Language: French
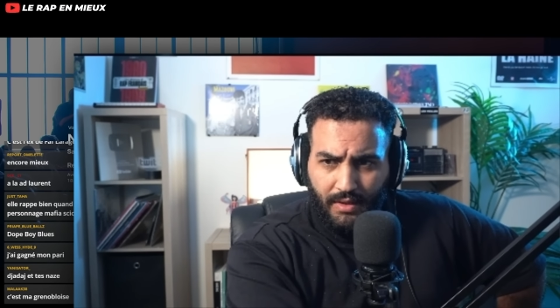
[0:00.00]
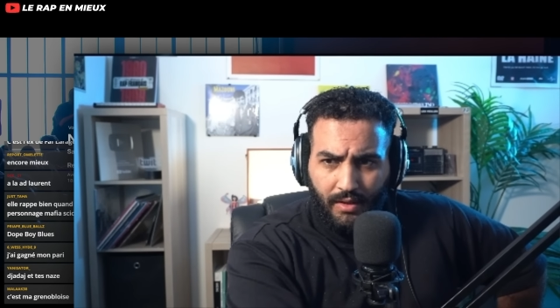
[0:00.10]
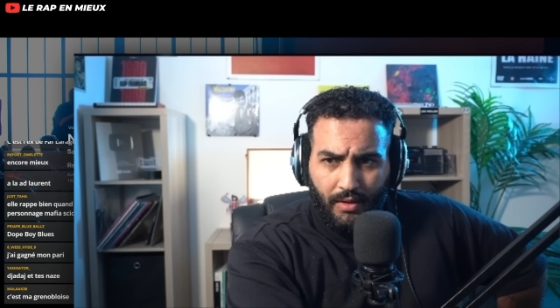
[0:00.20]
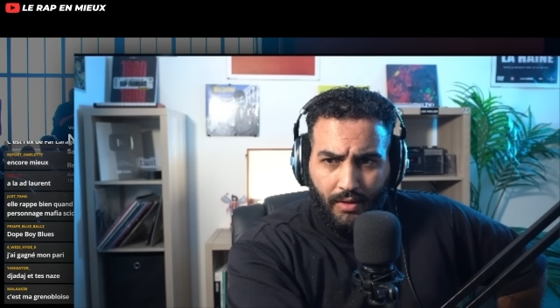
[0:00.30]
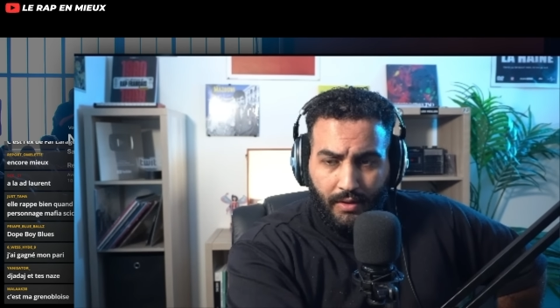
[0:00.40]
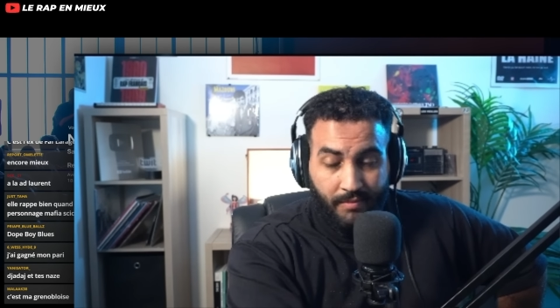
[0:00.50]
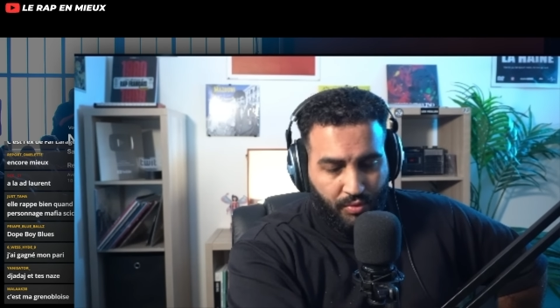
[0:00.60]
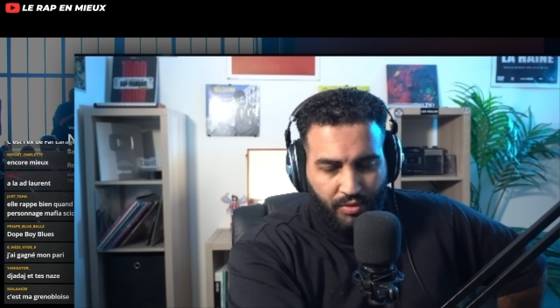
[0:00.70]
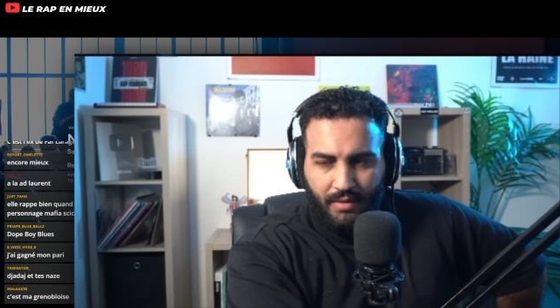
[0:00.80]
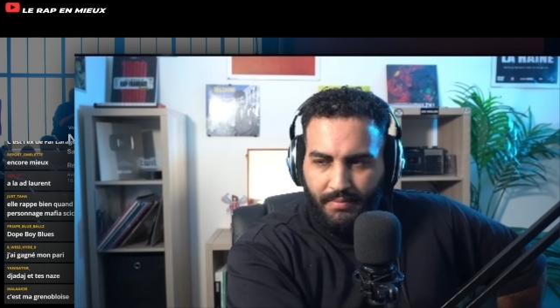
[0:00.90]
Euh, et
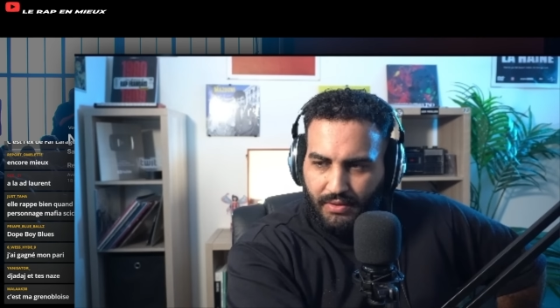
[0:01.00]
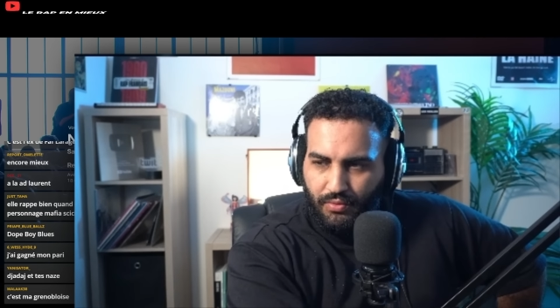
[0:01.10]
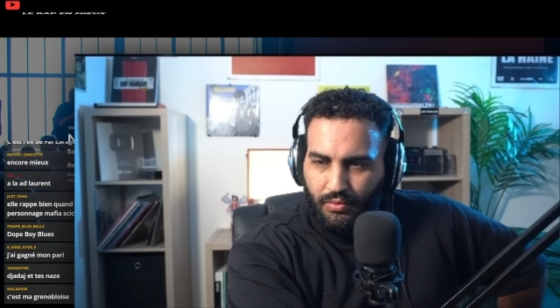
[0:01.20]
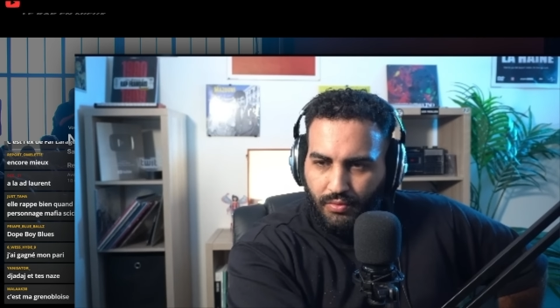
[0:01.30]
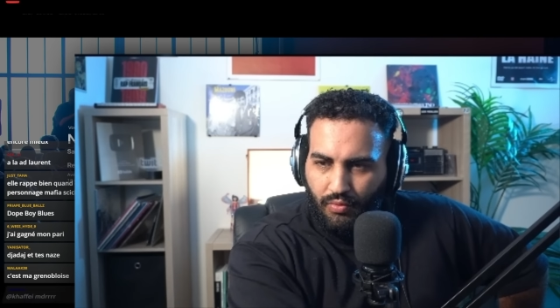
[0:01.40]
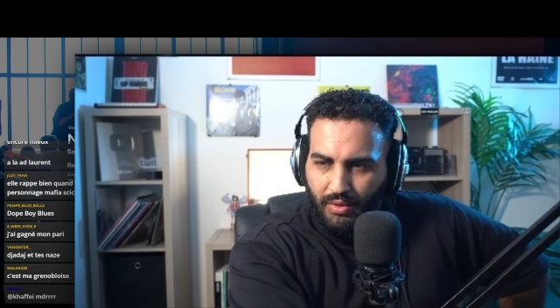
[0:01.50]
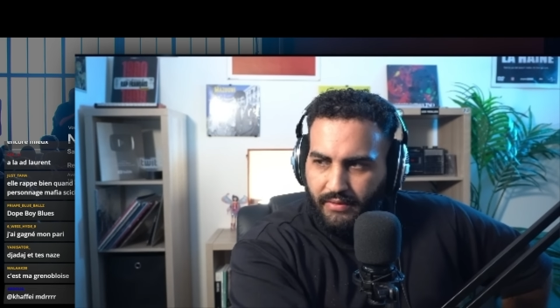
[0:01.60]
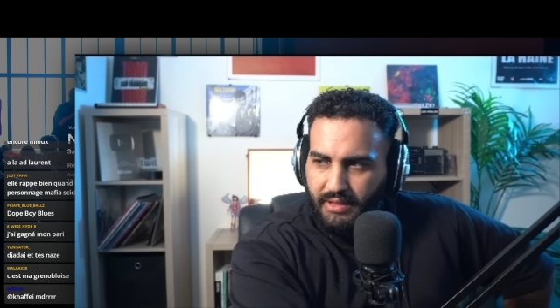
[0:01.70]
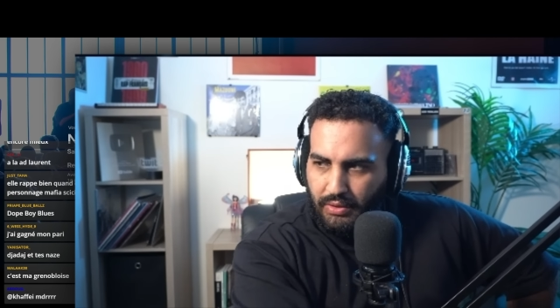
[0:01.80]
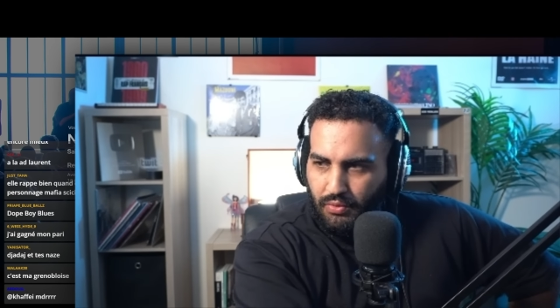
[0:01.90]
pourtant, elle part de, de loin
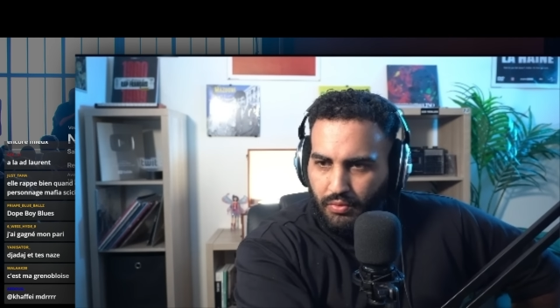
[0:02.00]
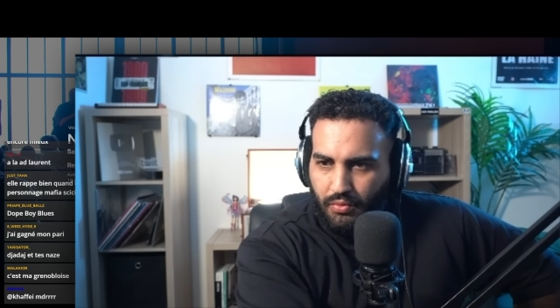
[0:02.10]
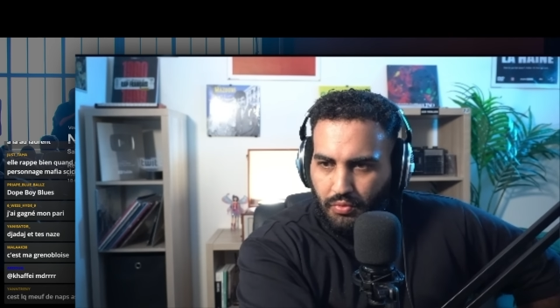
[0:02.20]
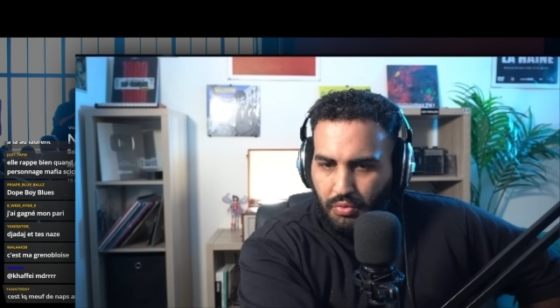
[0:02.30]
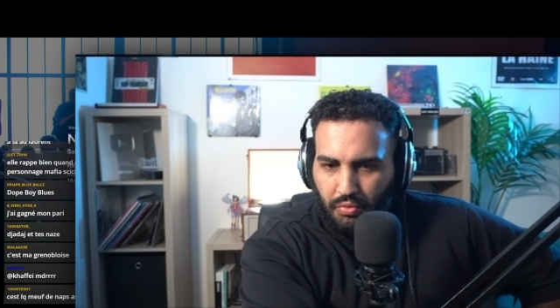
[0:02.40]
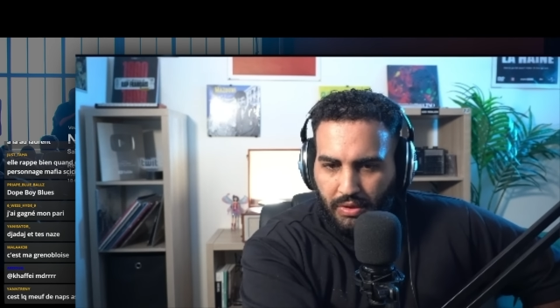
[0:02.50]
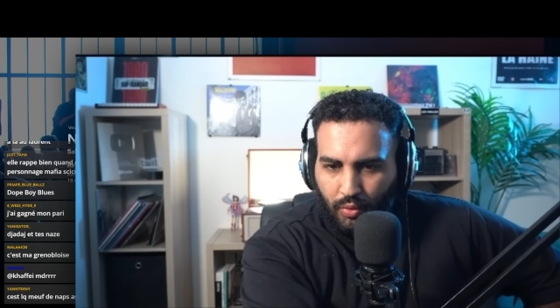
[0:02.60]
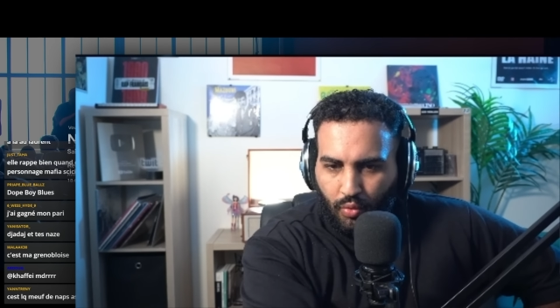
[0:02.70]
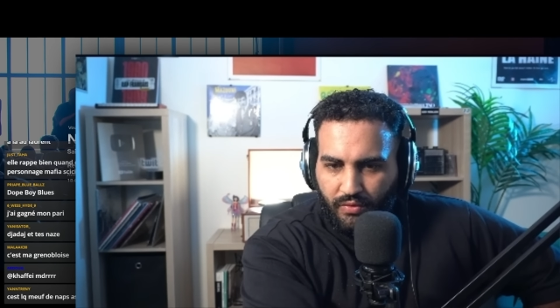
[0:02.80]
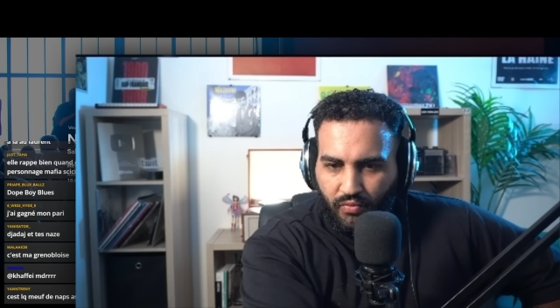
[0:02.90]
avec le, la
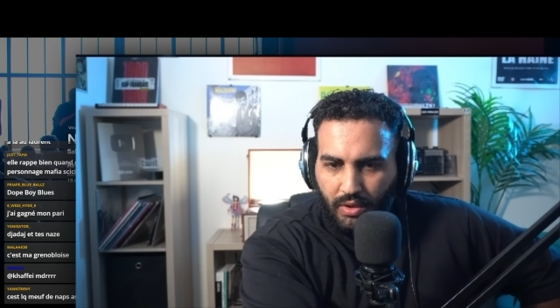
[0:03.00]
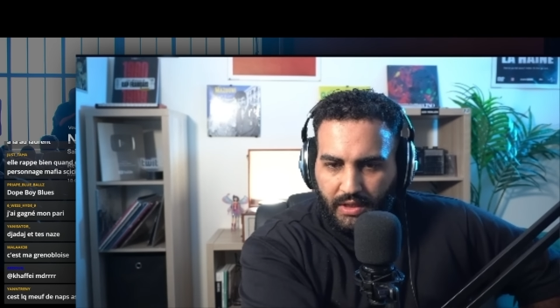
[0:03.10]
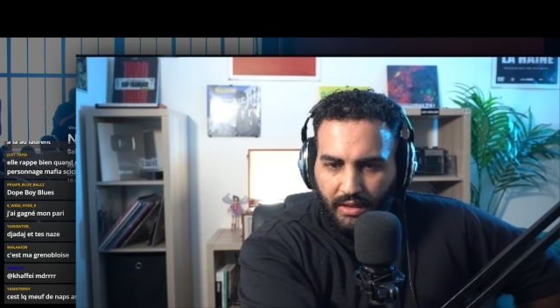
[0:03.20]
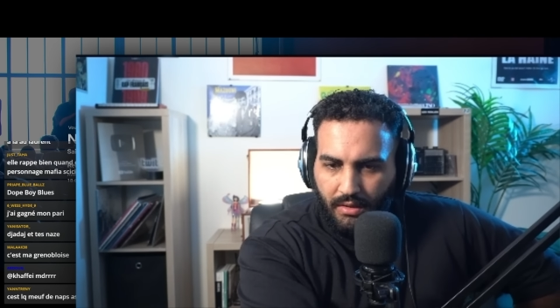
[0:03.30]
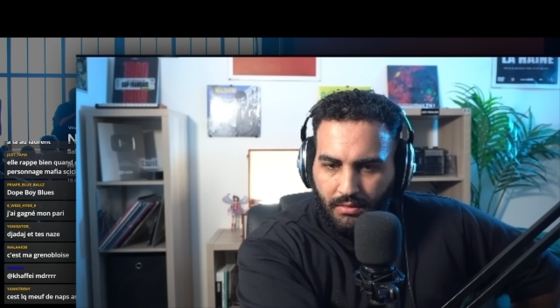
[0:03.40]
grosse voix qu'elle a.